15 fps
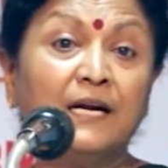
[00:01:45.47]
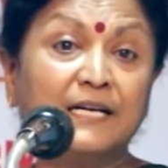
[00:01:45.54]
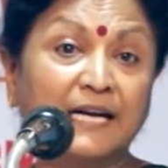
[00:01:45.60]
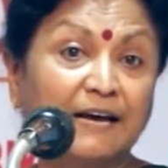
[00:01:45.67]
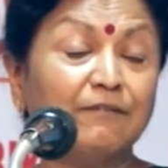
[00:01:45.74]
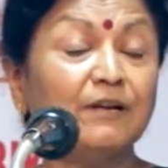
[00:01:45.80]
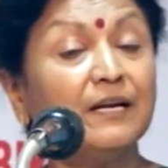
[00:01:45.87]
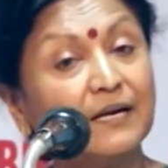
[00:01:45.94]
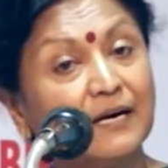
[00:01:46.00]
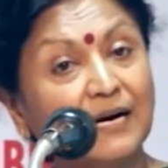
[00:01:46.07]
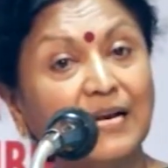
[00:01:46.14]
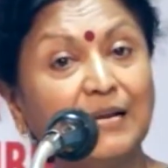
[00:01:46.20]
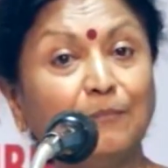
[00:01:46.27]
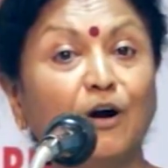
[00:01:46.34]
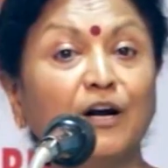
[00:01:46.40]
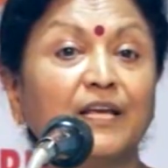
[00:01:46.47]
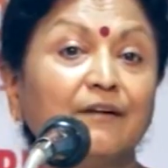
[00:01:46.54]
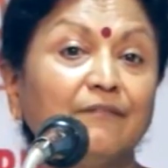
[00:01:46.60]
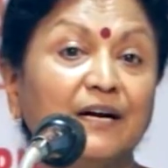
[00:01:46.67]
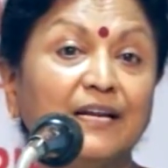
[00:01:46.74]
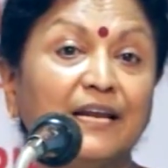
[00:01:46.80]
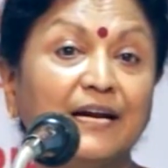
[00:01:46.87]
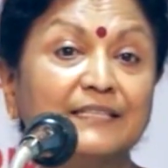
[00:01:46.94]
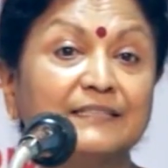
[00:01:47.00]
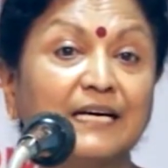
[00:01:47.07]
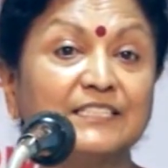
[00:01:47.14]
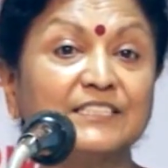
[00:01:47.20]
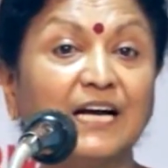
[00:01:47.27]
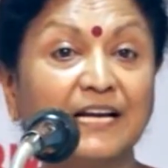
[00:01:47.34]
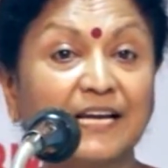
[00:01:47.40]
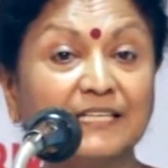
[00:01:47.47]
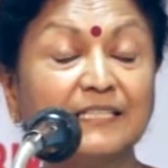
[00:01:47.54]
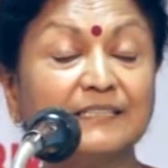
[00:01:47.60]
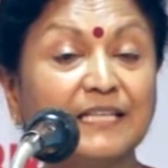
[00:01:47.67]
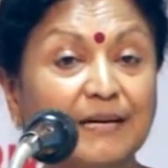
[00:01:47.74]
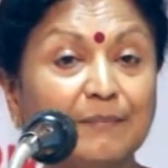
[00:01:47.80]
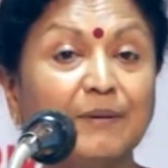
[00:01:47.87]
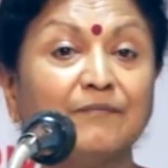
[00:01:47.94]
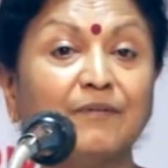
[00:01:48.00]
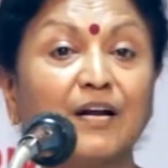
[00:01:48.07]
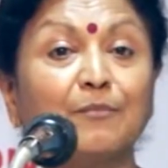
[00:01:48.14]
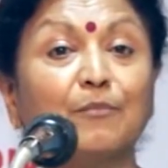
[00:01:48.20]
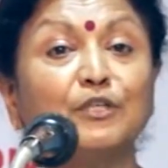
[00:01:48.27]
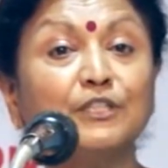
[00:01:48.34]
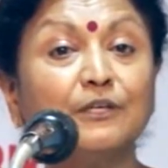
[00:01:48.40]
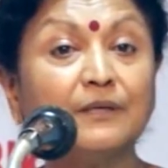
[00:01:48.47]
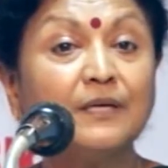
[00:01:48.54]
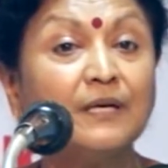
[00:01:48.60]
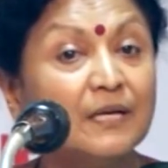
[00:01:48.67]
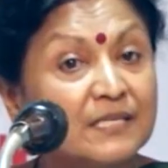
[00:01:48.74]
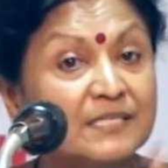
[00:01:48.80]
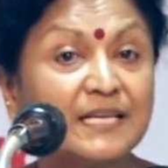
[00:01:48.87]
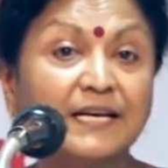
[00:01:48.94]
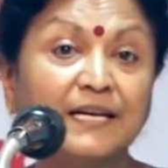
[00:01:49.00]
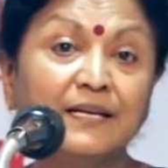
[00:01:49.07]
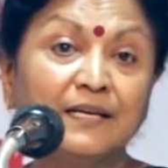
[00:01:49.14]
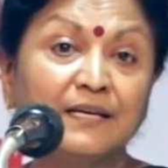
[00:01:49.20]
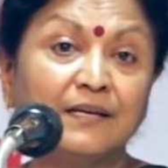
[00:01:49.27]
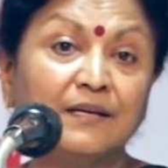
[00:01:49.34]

ட்ராவல் ஏர்லி மார்னிங்கே வண்டி எடுத்தாச்சு அங்கேருந்து திரும்பி வரும்பொழுது சரி